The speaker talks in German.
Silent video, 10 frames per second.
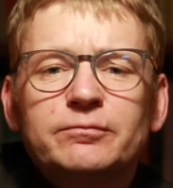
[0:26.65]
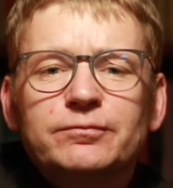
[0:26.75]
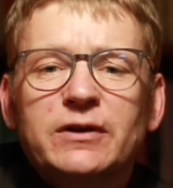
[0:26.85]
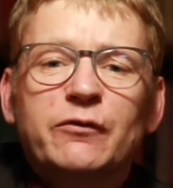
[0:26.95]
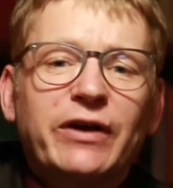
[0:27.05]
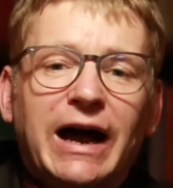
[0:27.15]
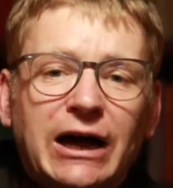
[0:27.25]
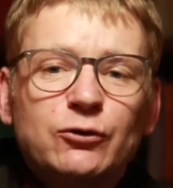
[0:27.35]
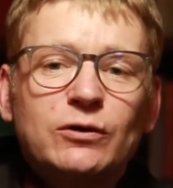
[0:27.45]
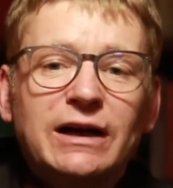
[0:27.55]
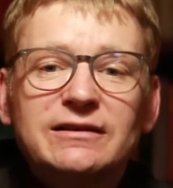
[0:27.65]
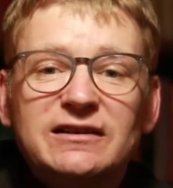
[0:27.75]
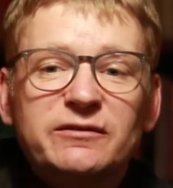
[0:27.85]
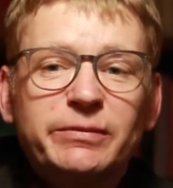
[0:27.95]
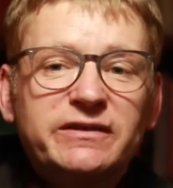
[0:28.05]
wer Ahnung hat,
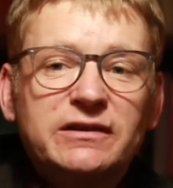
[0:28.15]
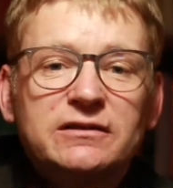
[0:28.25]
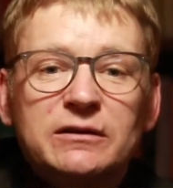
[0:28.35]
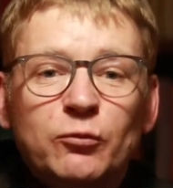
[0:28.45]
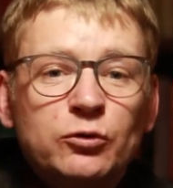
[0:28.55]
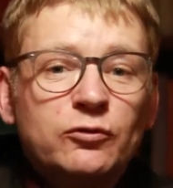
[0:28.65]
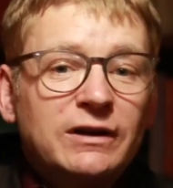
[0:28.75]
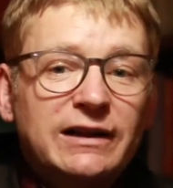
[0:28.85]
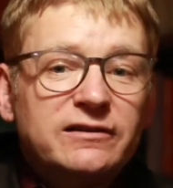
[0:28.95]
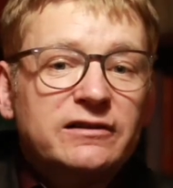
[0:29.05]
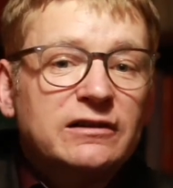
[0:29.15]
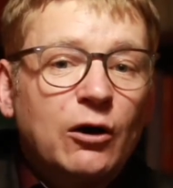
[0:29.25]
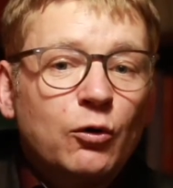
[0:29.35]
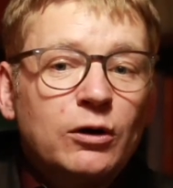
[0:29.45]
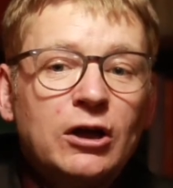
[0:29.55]
inspiziert den Motor ganz
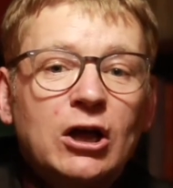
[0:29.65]
genau,